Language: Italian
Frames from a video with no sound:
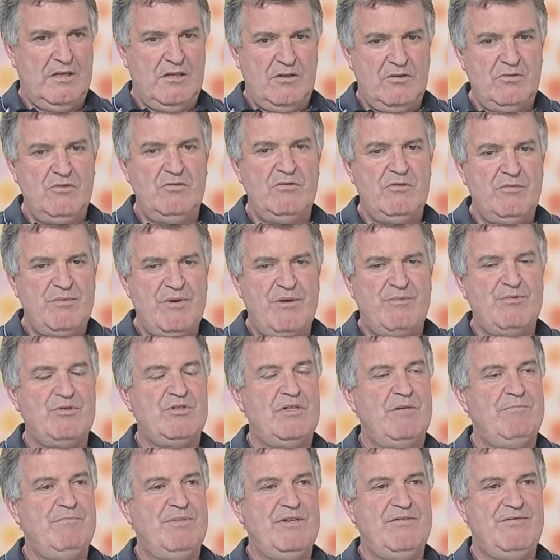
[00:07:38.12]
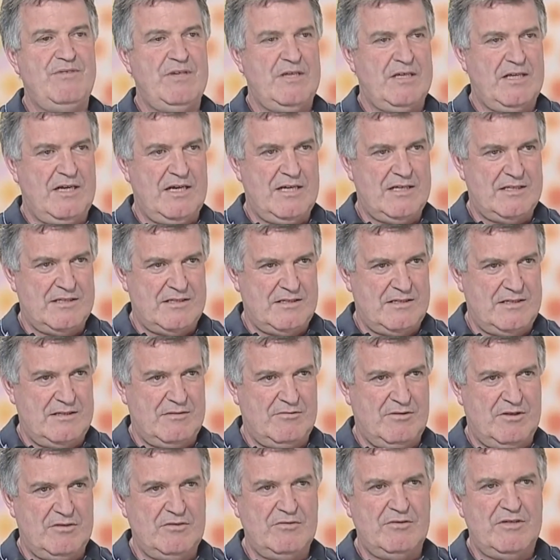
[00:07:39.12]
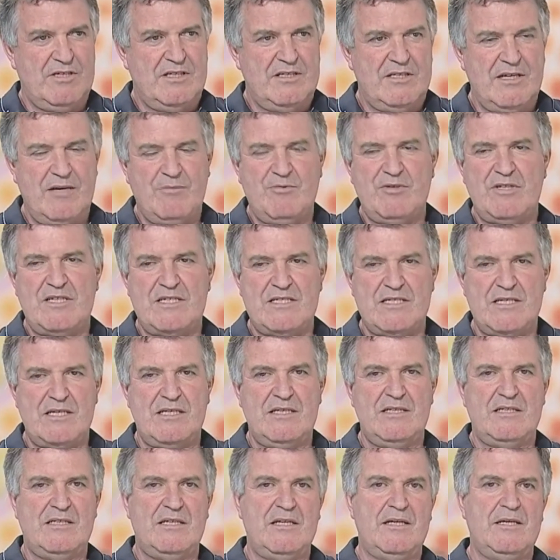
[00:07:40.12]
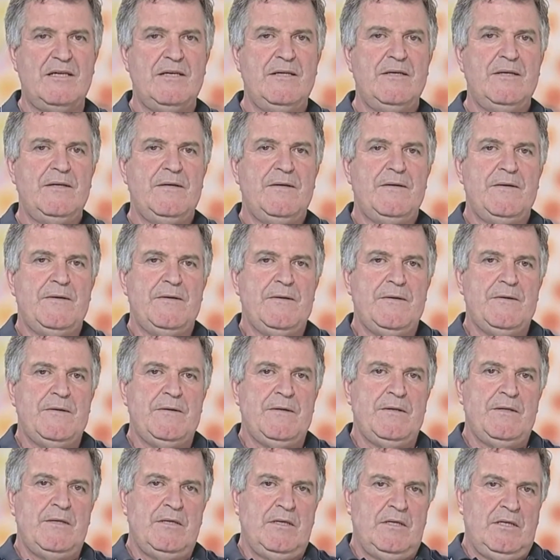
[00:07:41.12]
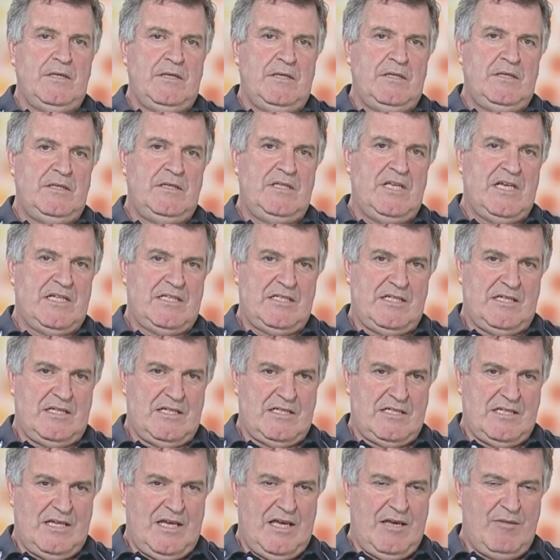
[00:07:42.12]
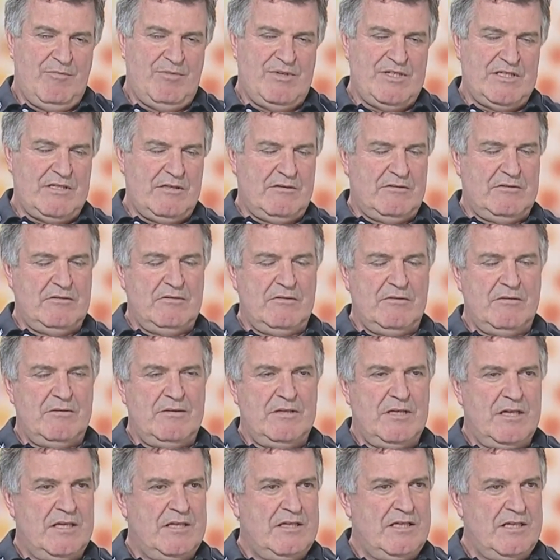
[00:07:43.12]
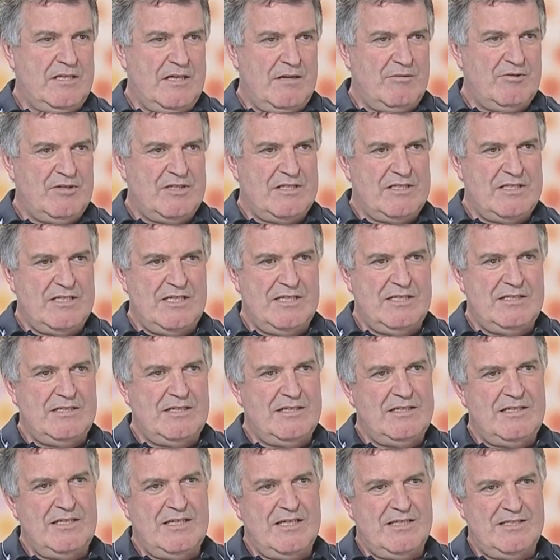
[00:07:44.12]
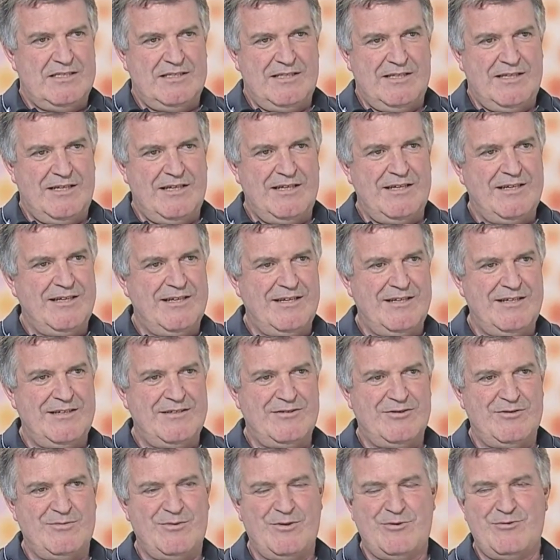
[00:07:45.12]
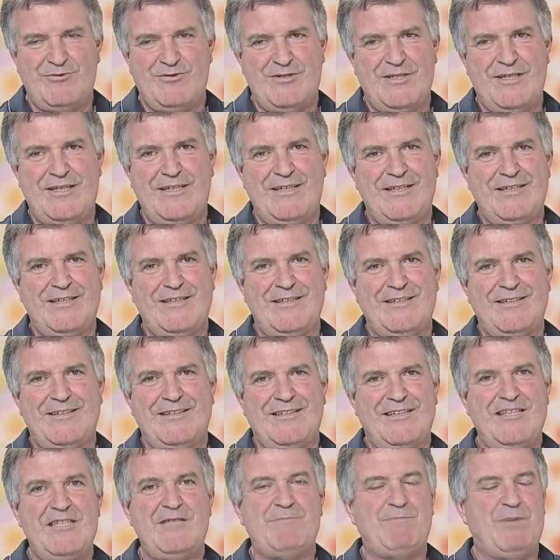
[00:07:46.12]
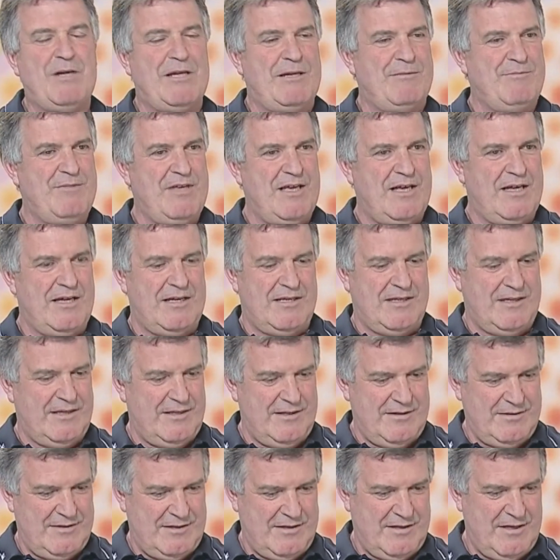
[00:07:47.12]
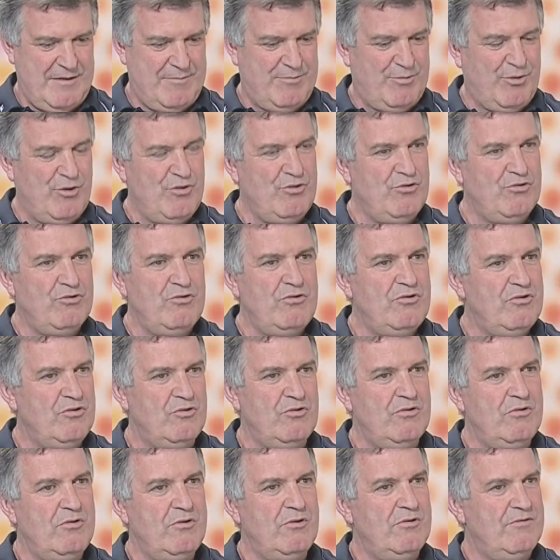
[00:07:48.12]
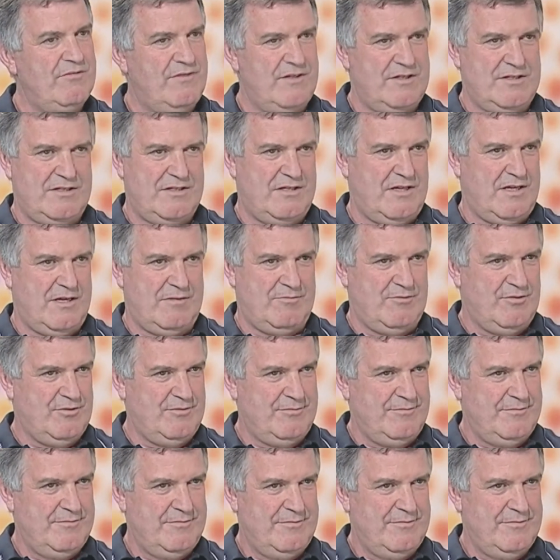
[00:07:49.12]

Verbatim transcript: Noi dobbiamo semplificarci. Quando chiediamo alla gente di essere semplice, quando chiediamo alla gente di essere, insomma così, eh, risparmiare e poi noi non lo facciamo,